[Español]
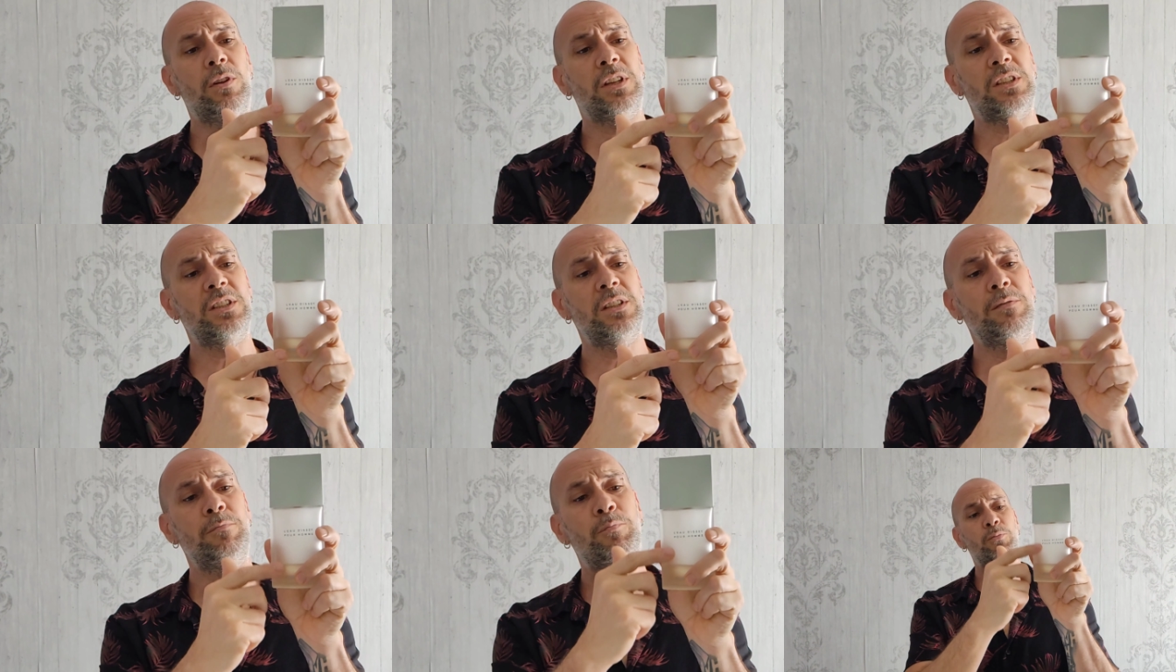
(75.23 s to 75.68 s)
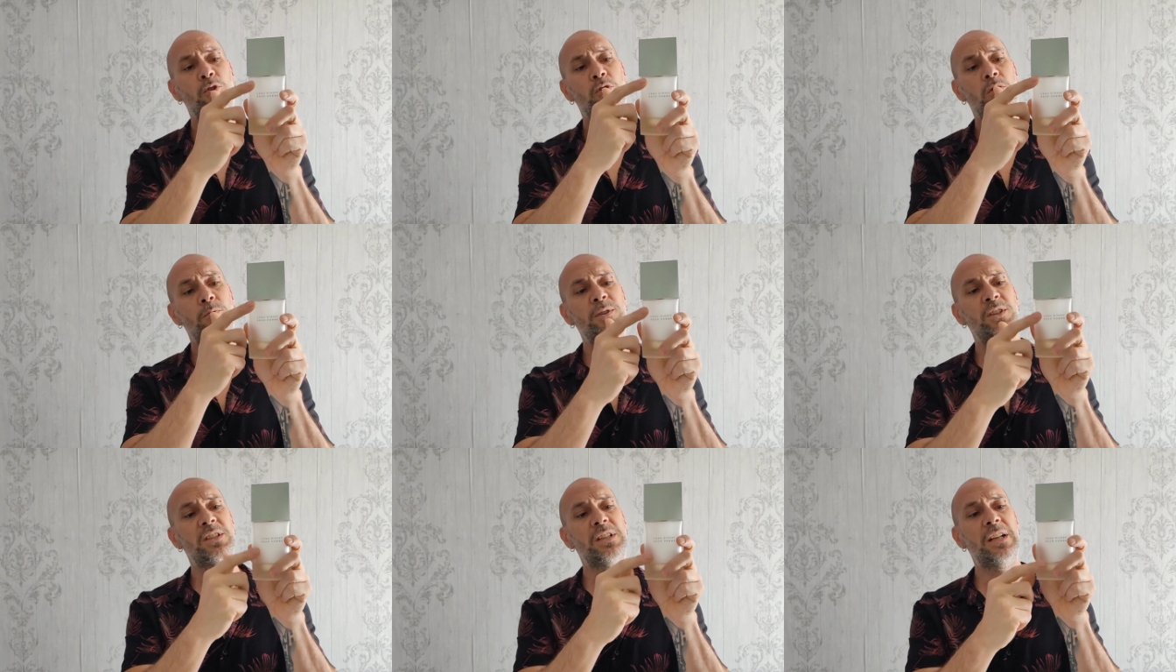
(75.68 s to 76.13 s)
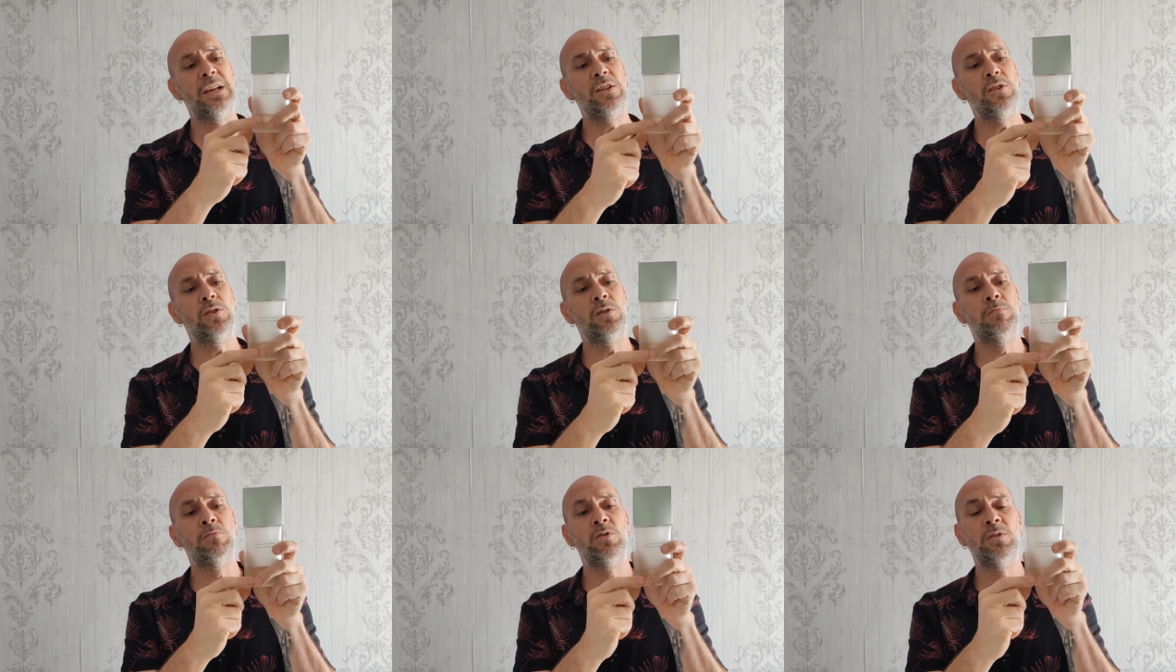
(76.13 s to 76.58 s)
así un poco
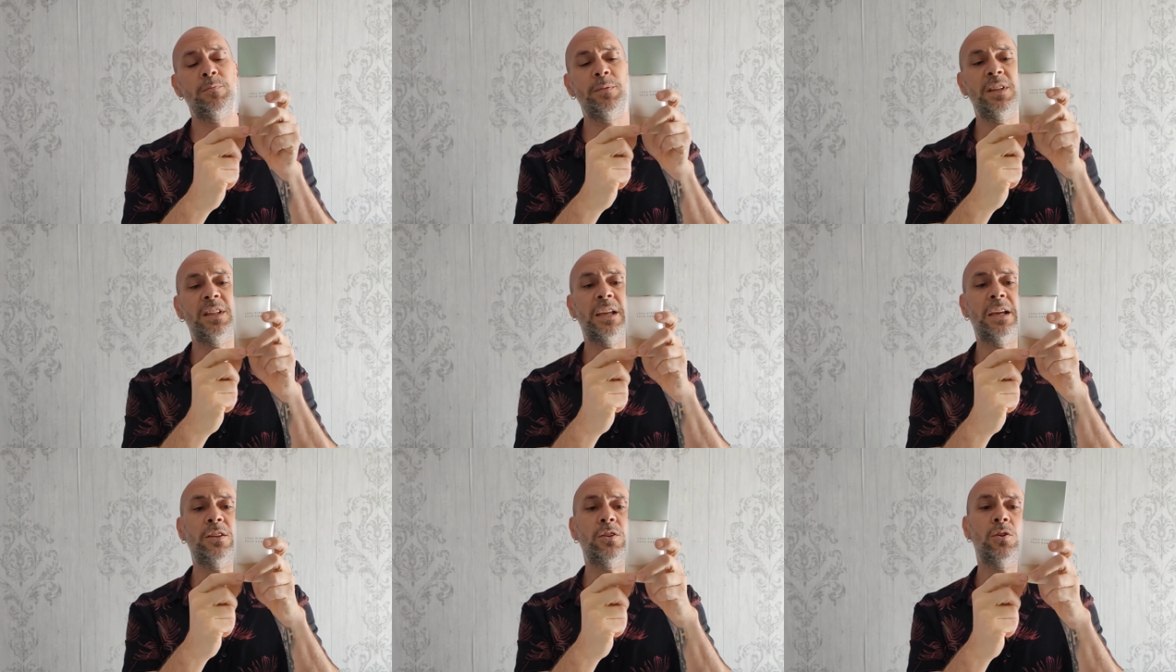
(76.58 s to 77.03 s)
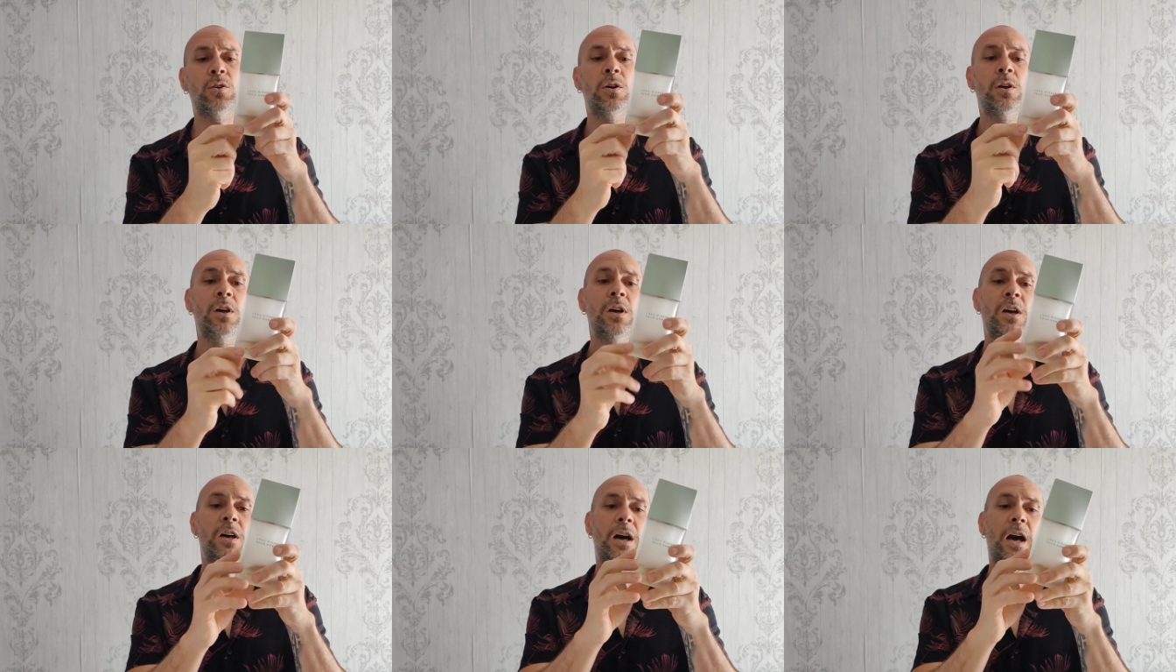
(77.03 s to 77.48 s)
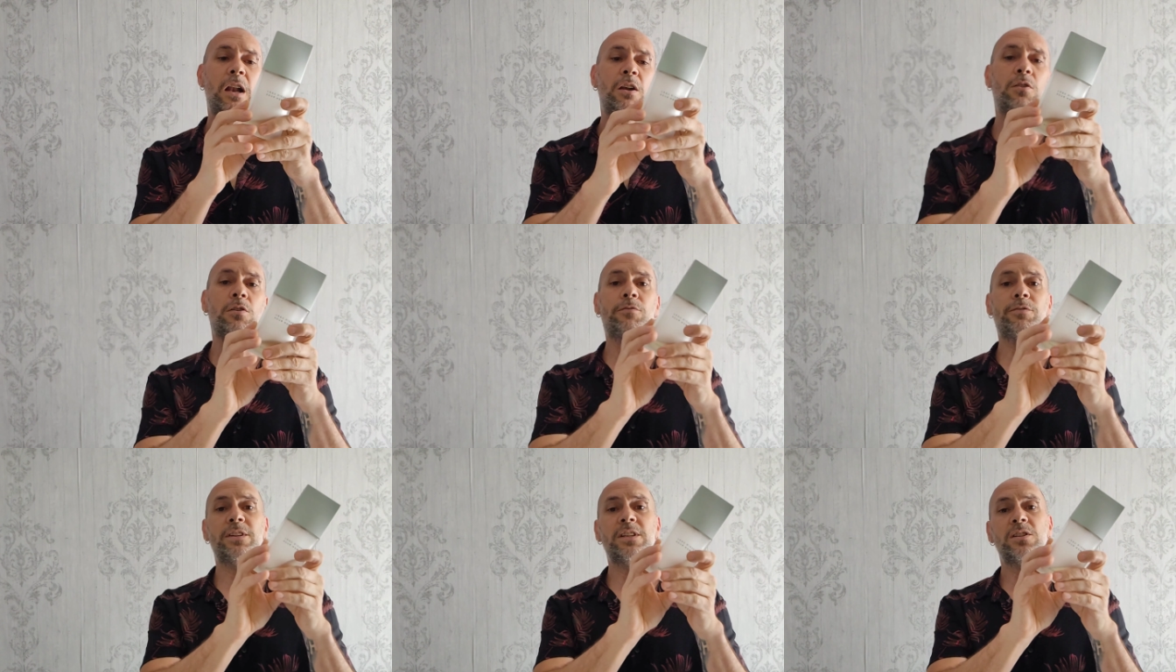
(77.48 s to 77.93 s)
biselado, como imitando
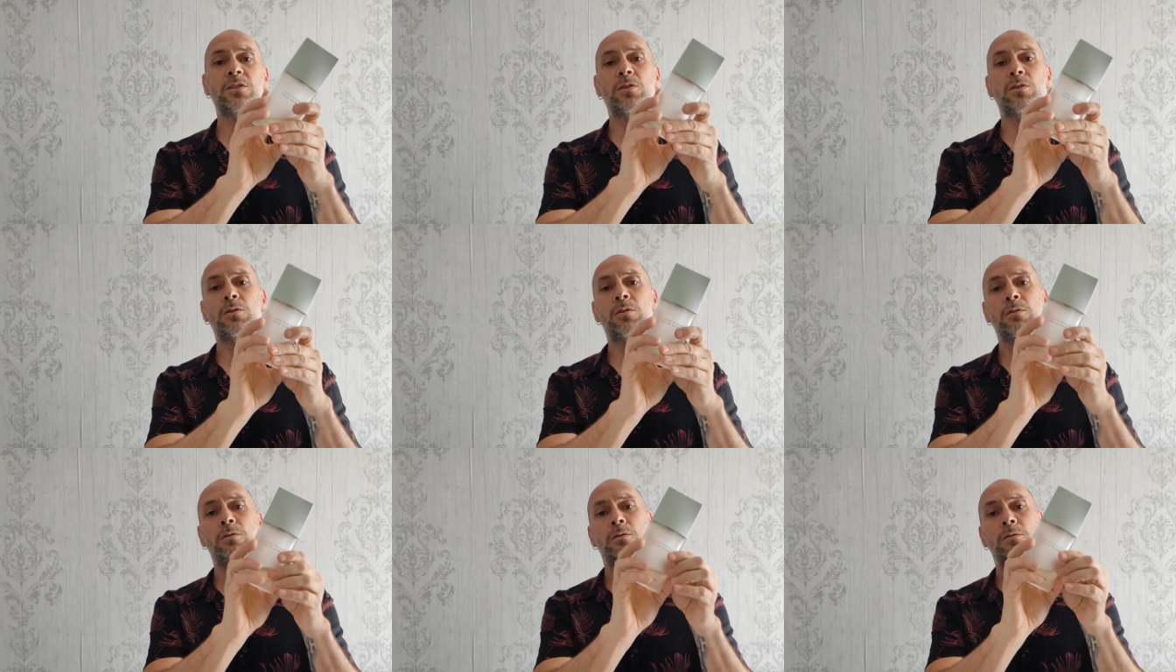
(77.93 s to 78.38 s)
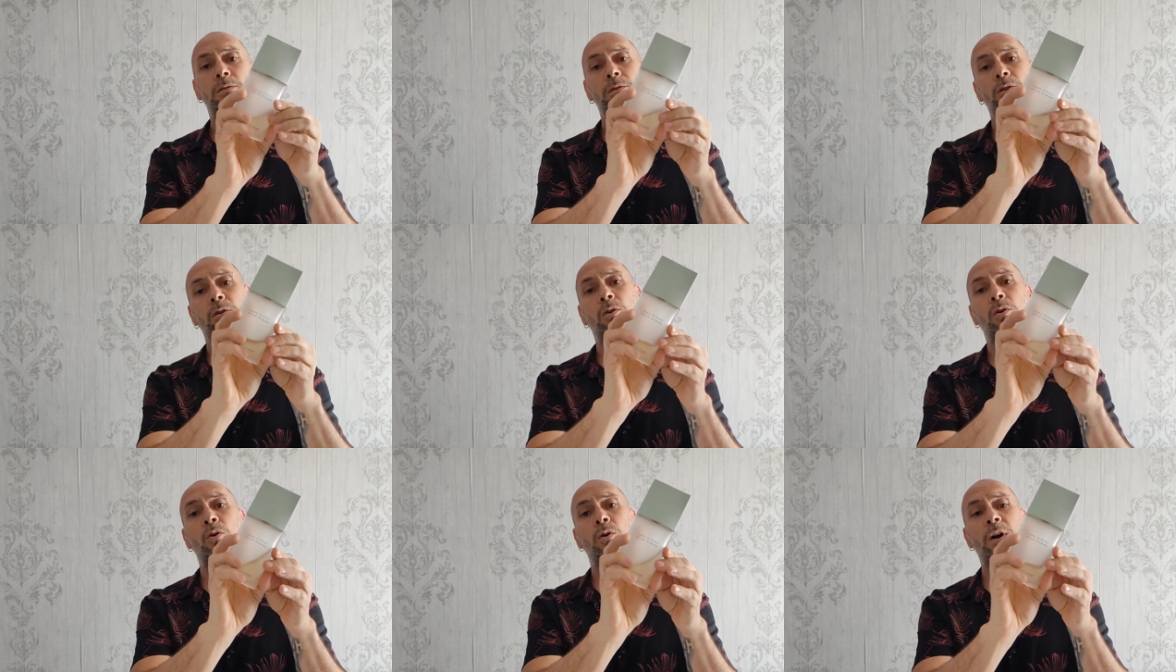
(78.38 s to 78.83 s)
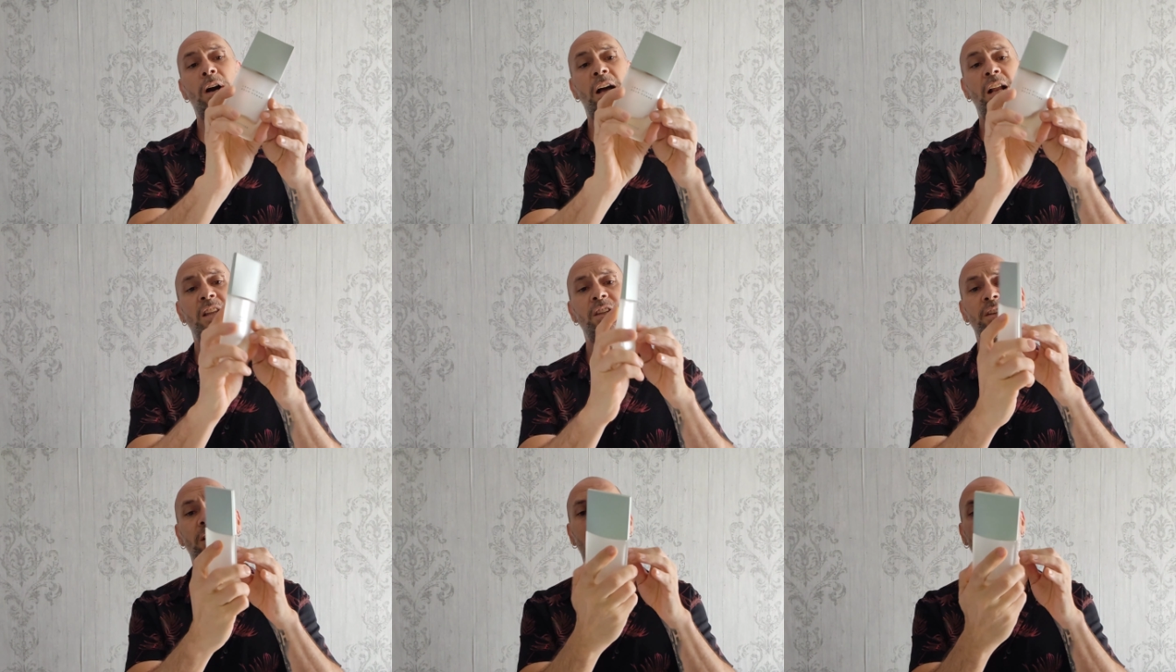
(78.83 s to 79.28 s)
algo fresco o
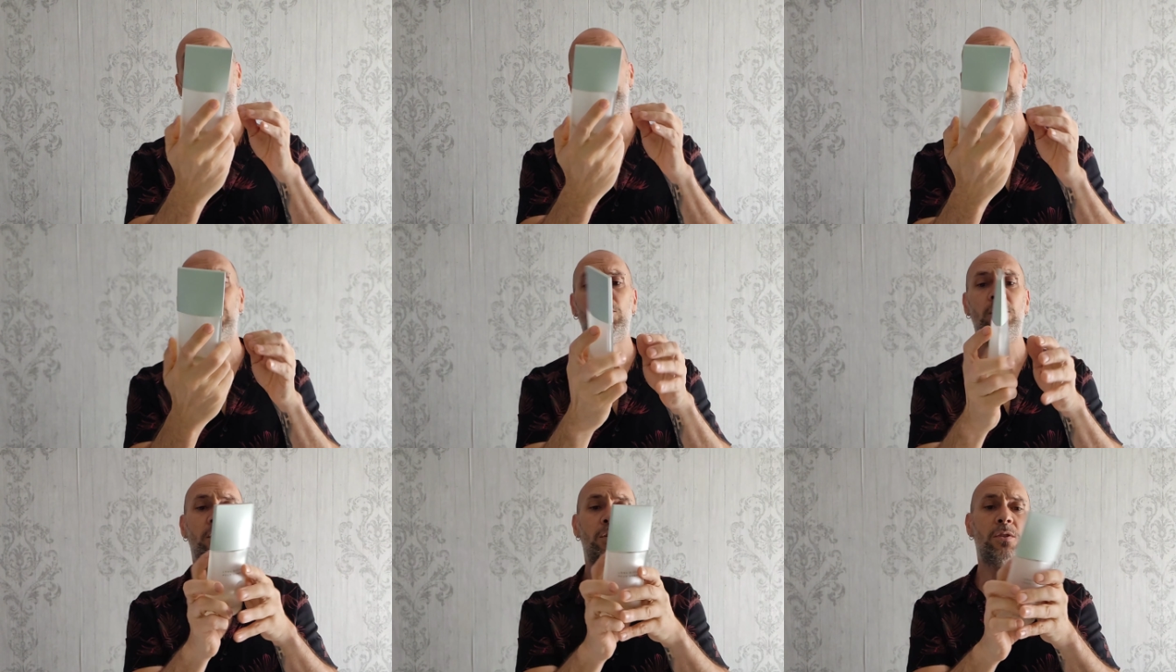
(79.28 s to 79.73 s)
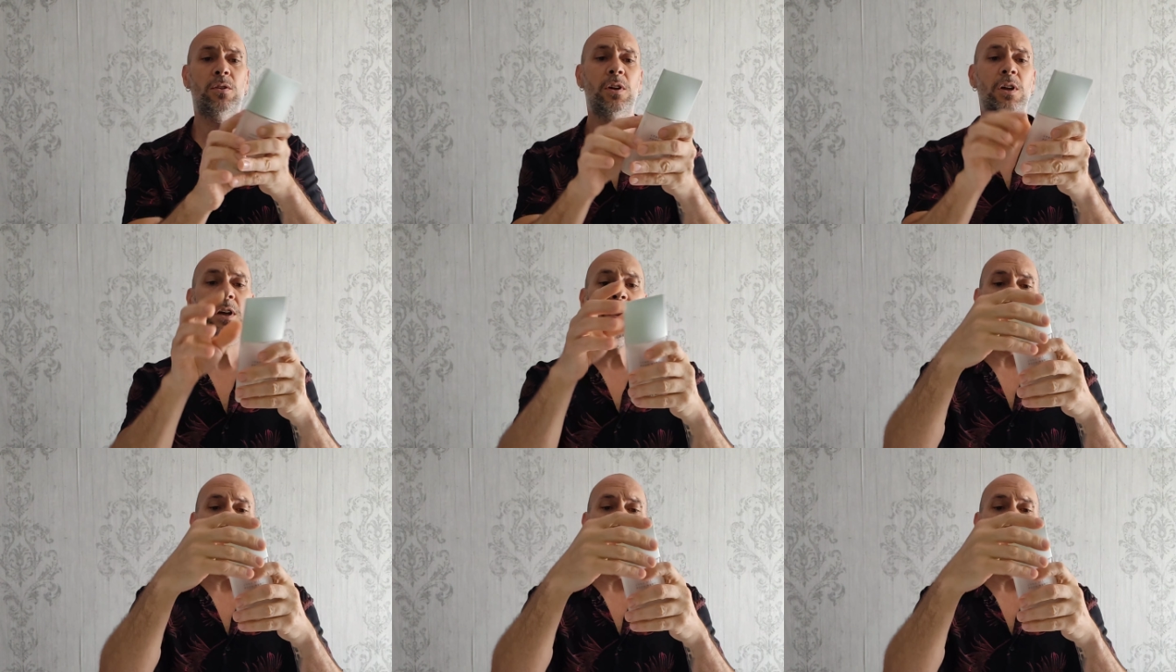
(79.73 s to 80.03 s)
al hielo, ¿de acuerdo?